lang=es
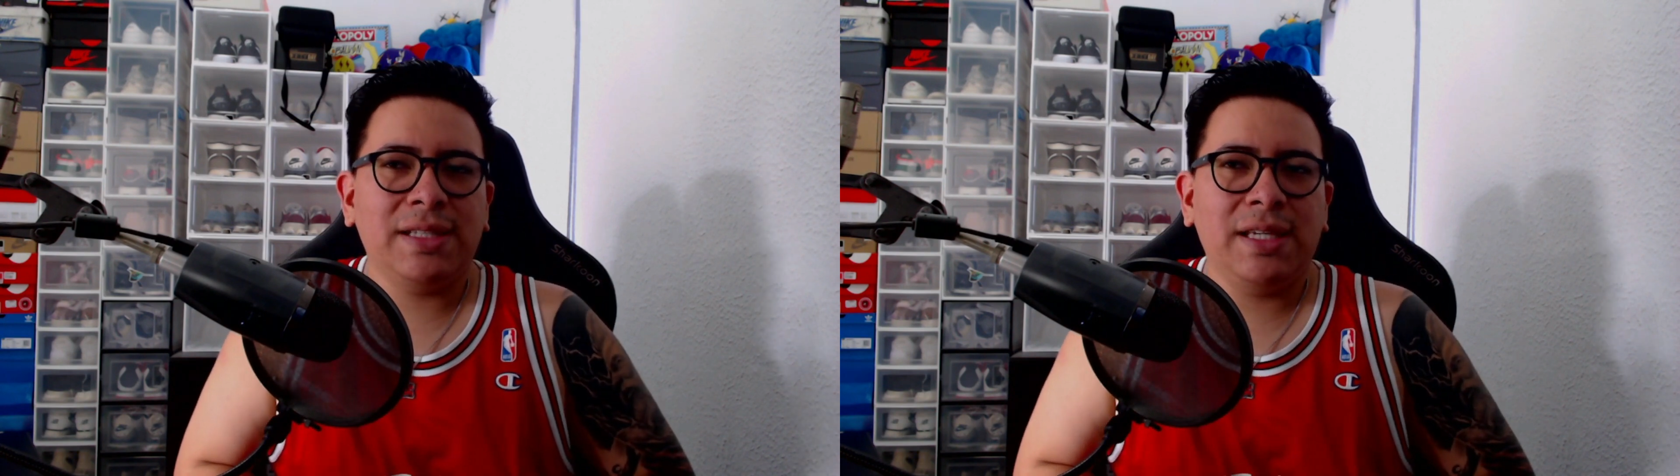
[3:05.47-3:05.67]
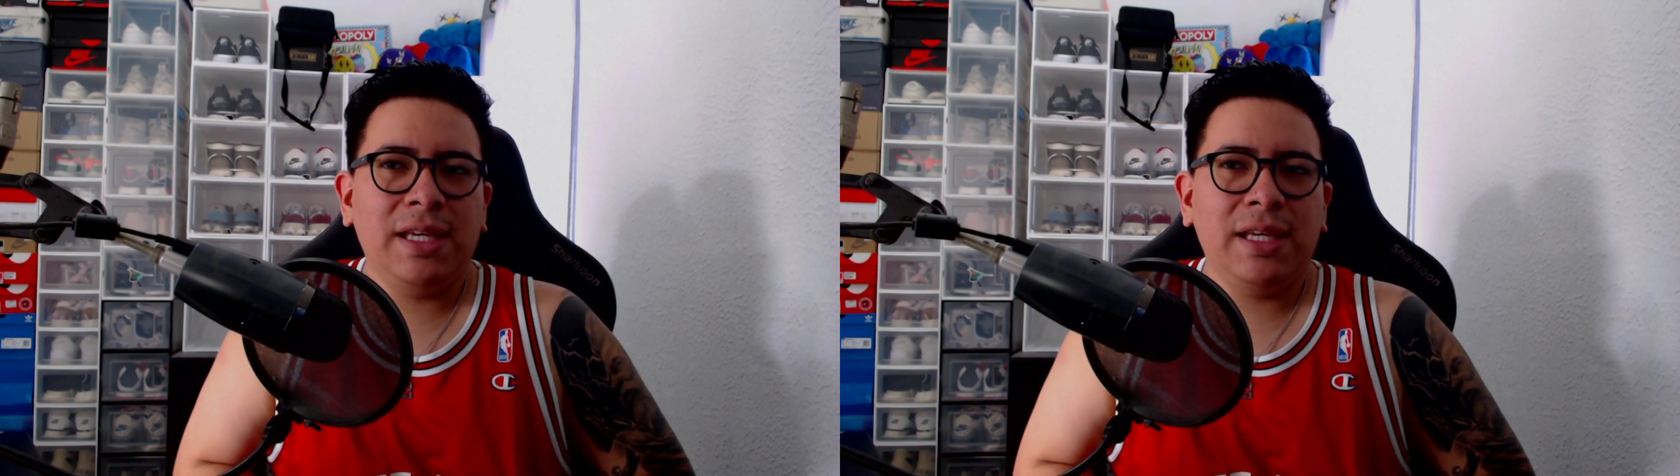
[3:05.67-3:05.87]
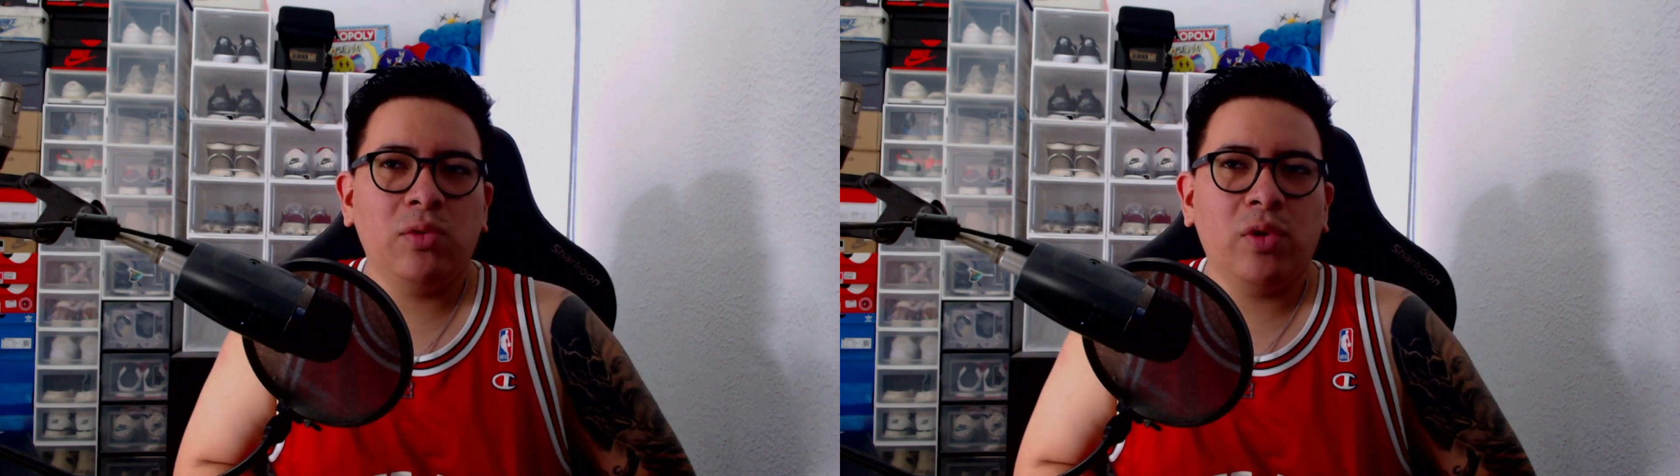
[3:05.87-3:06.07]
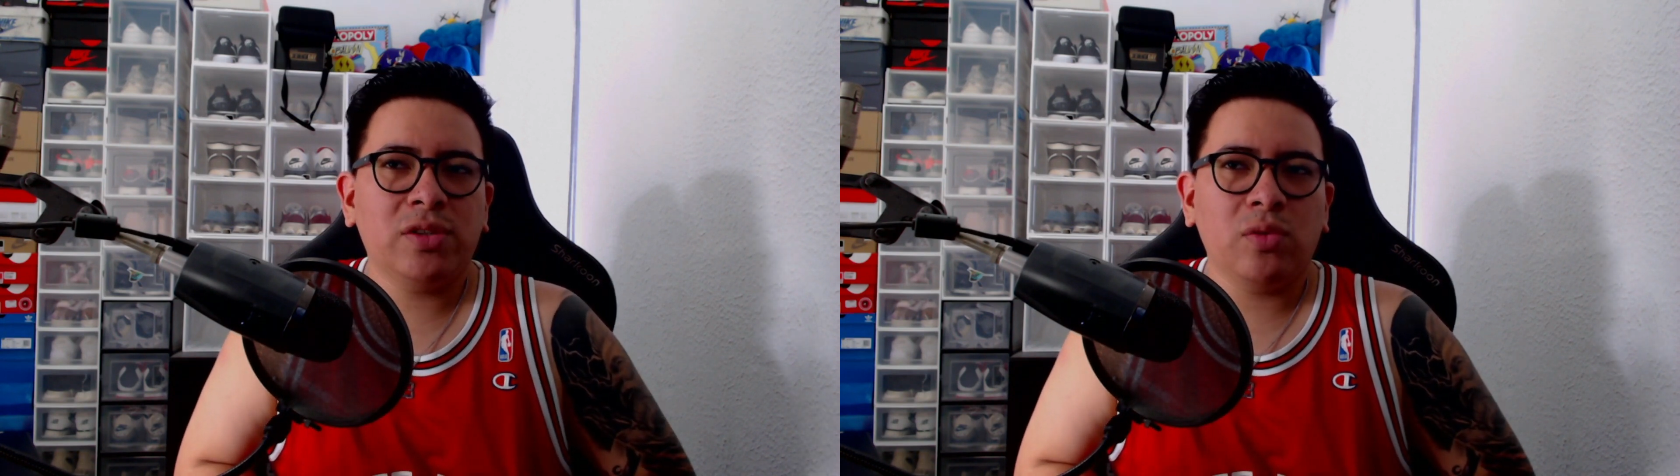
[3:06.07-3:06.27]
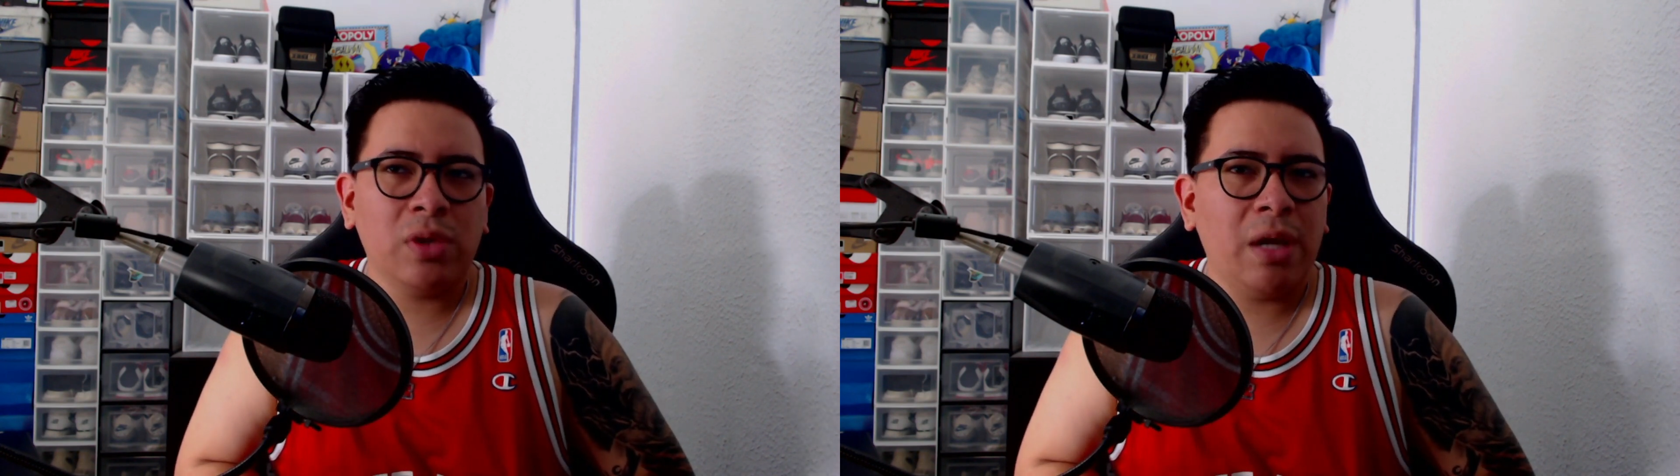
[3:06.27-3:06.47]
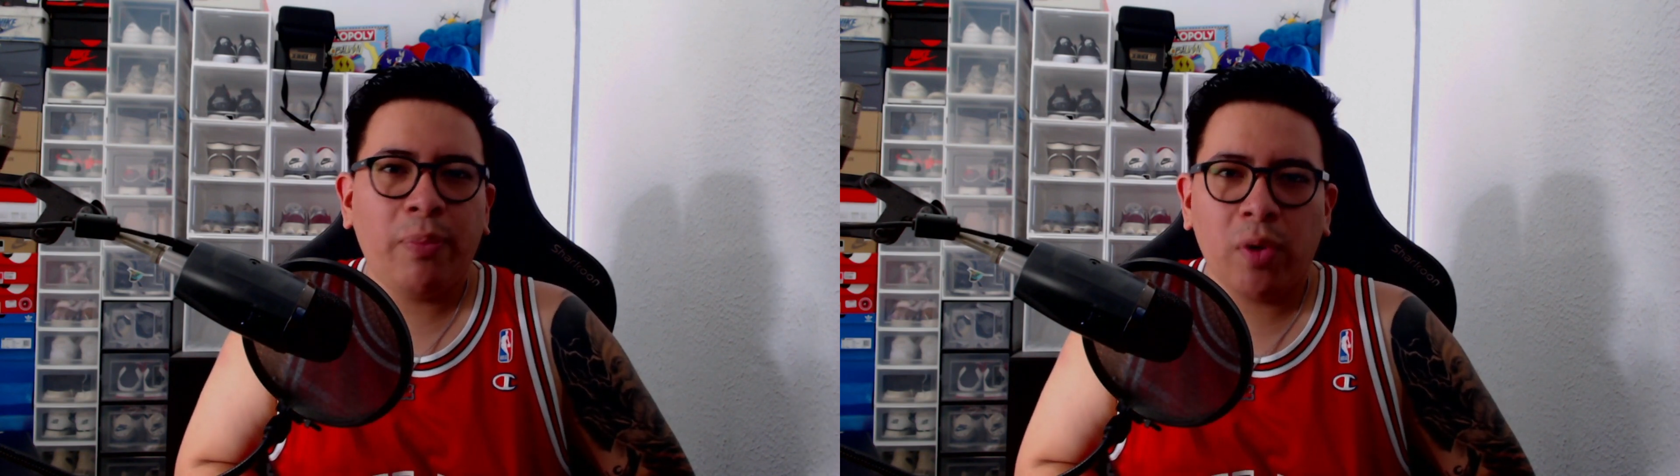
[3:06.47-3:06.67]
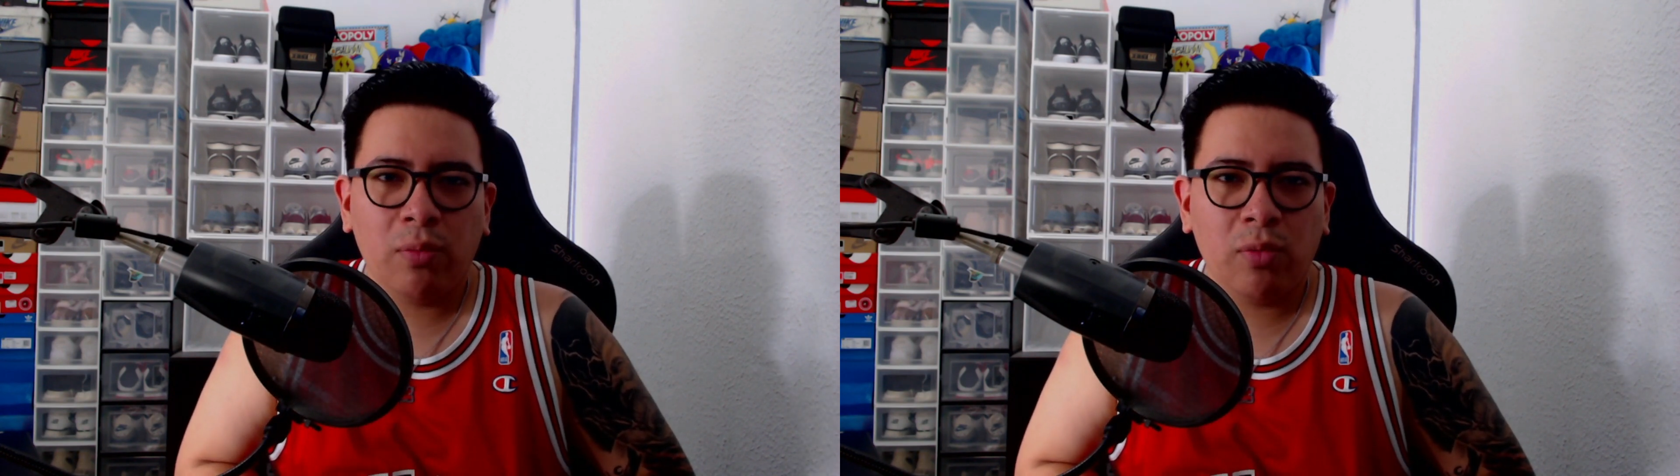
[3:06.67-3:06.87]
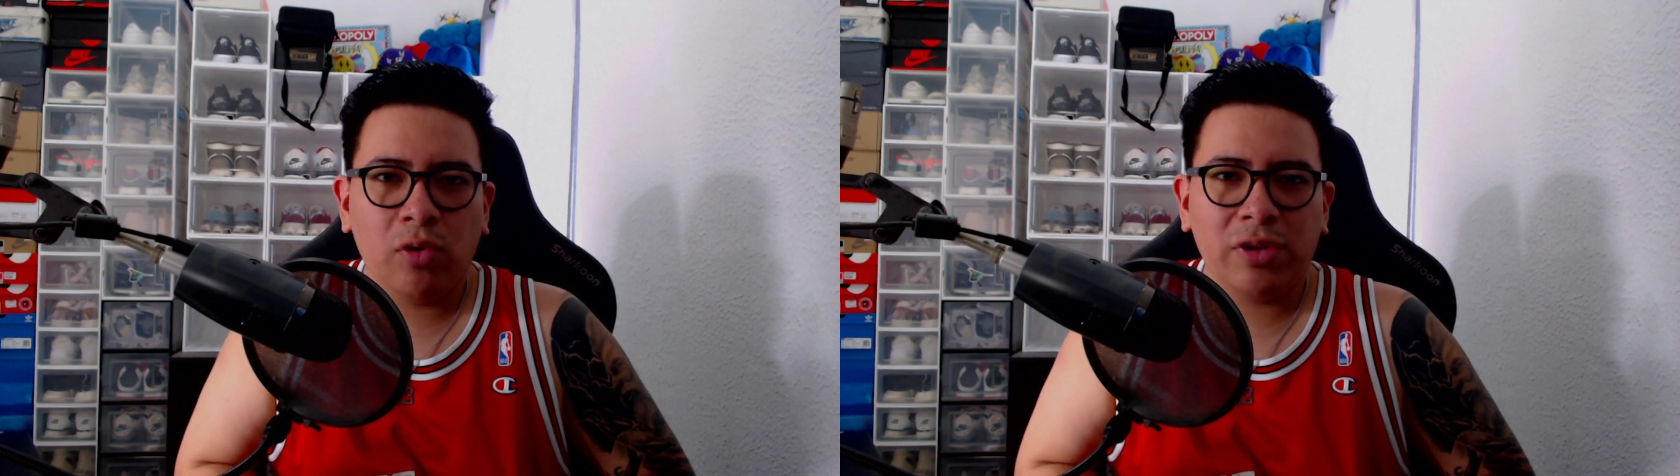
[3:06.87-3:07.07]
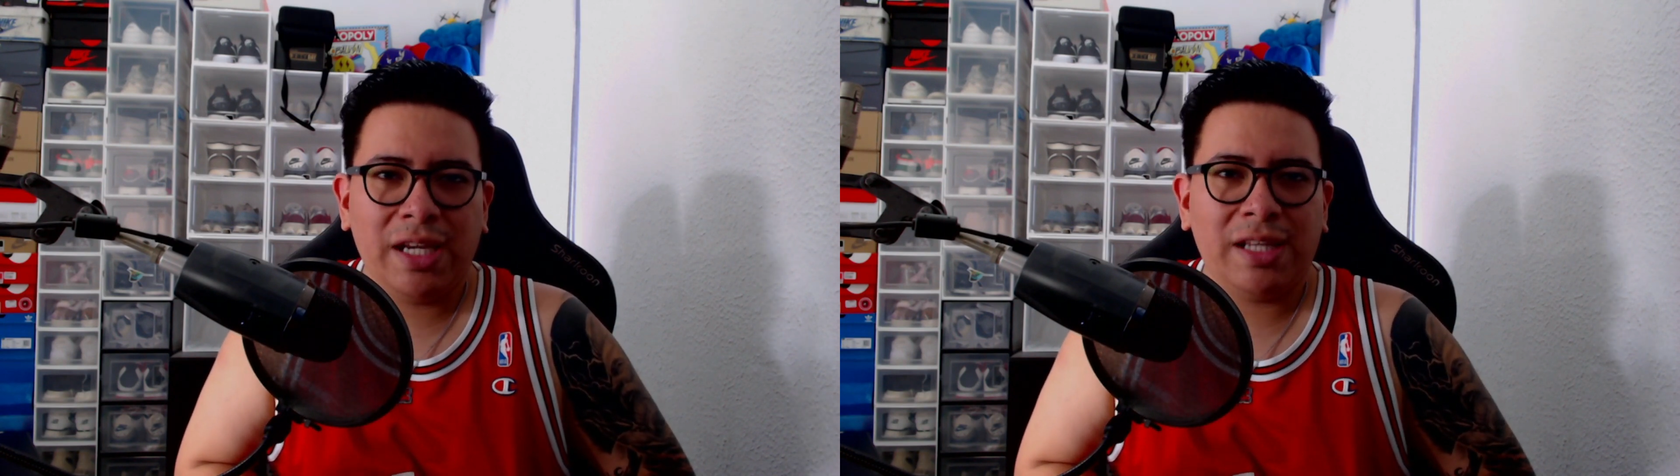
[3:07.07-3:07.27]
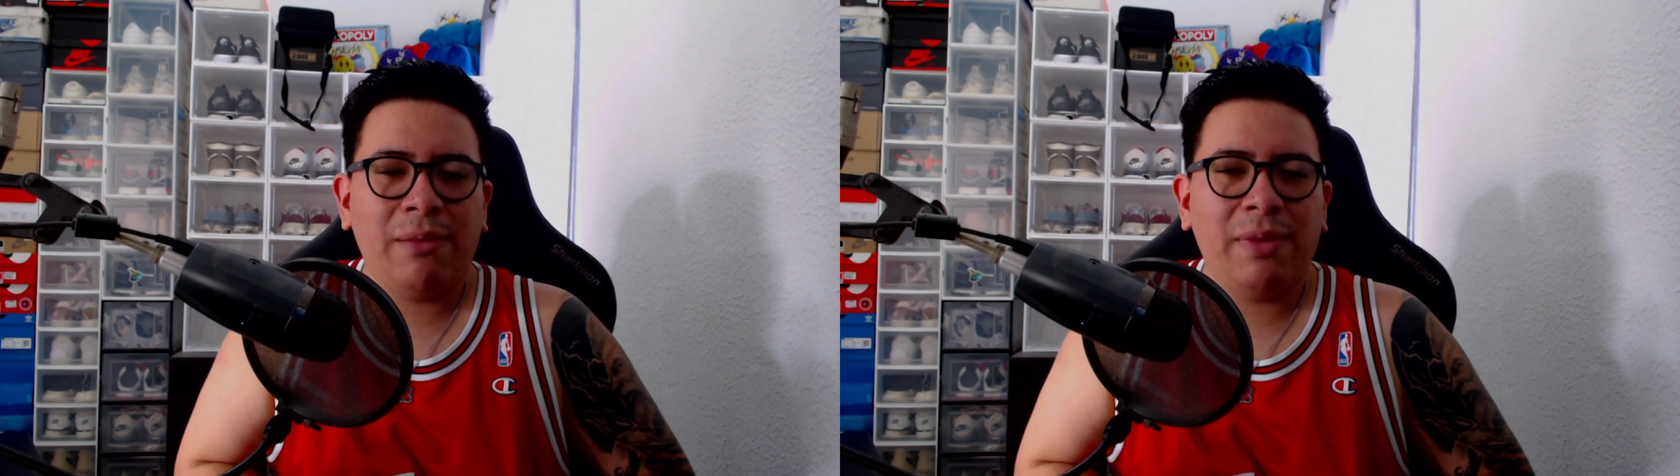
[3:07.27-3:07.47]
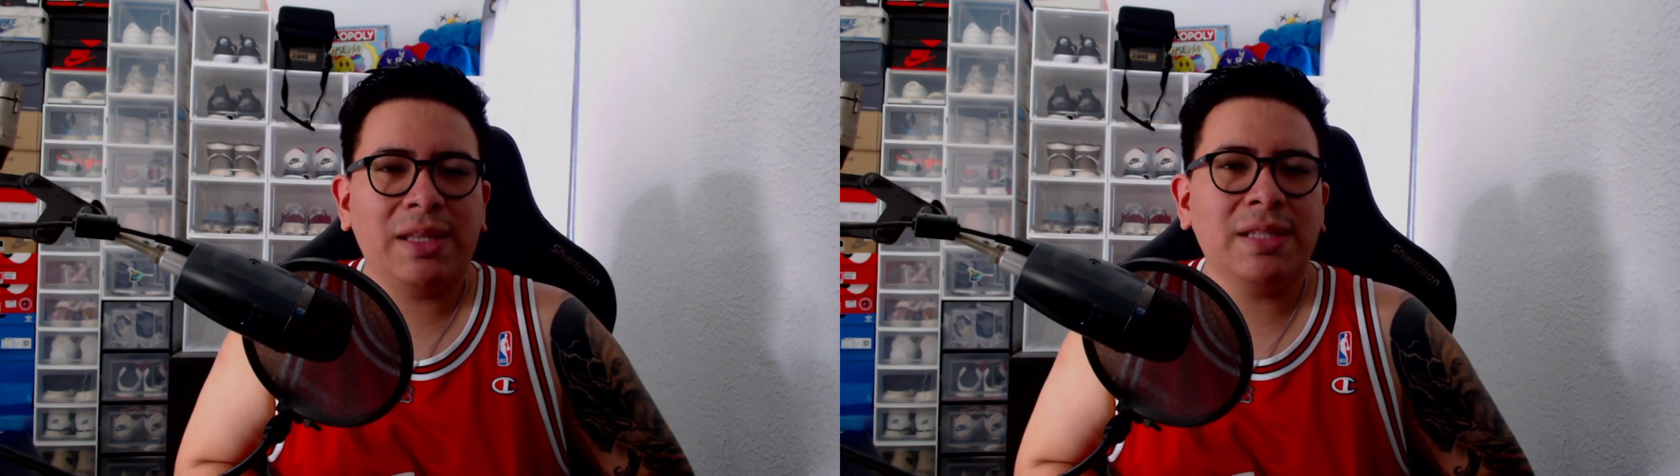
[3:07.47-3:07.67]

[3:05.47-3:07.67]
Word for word: y no es una promo directamente,